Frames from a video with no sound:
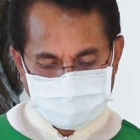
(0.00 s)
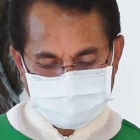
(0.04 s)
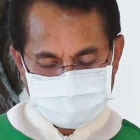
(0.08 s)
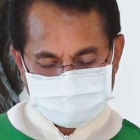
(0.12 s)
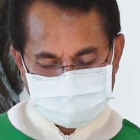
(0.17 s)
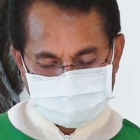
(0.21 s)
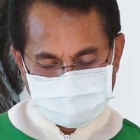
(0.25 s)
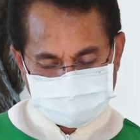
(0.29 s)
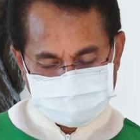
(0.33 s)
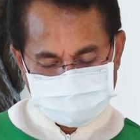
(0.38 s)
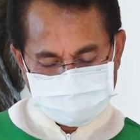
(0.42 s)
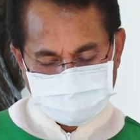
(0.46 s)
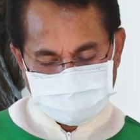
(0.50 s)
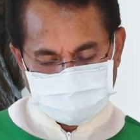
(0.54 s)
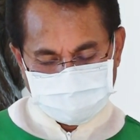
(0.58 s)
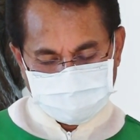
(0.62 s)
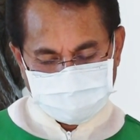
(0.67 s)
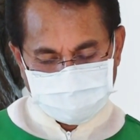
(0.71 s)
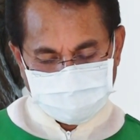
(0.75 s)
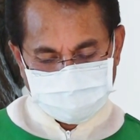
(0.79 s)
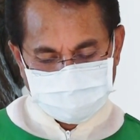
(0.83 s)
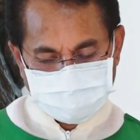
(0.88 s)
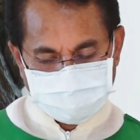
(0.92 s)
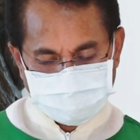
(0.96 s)
呈现
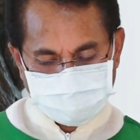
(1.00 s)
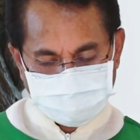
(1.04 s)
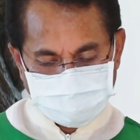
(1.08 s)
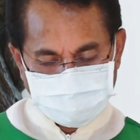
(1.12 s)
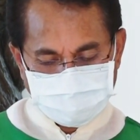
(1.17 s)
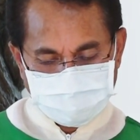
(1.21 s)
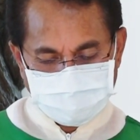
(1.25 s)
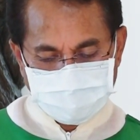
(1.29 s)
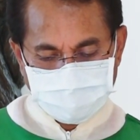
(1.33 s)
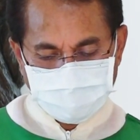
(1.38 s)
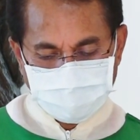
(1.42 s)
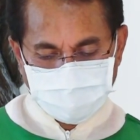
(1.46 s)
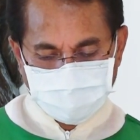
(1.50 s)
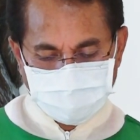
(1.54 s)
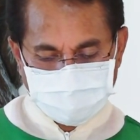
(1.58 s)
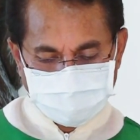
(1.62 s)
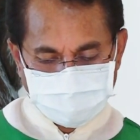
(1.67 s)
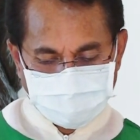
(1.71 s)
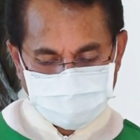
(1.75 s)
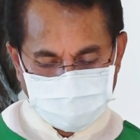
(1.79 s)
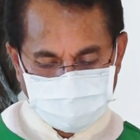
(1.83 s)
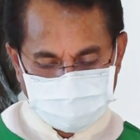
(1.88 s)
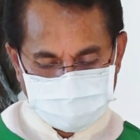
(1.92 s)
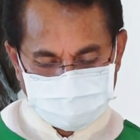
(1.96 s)
给你，为
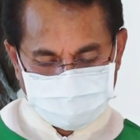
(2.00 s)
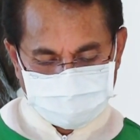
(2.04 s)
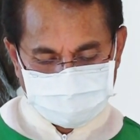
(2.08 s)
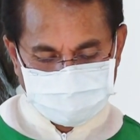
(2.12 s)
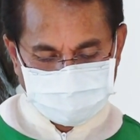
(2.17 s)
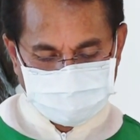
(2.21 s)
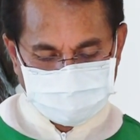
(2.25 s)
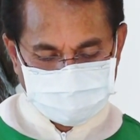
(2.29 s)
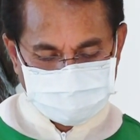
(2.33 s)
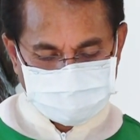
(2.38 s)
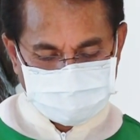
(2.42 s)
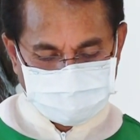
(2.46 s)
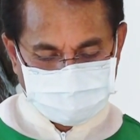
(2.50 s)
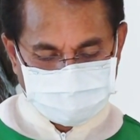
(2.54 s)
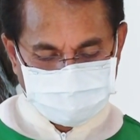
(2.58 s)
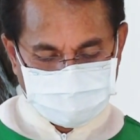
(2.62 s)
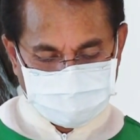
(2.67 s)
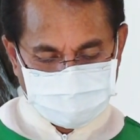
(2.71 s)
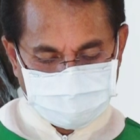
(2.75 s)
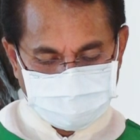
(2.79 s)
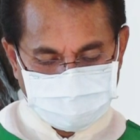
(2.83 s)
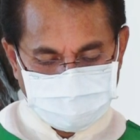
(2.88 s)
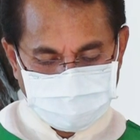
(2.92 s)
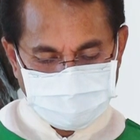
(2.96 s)
光荣你的生
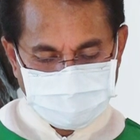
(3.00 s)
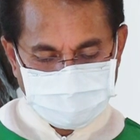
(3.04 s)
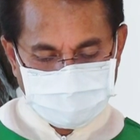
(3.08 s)
命，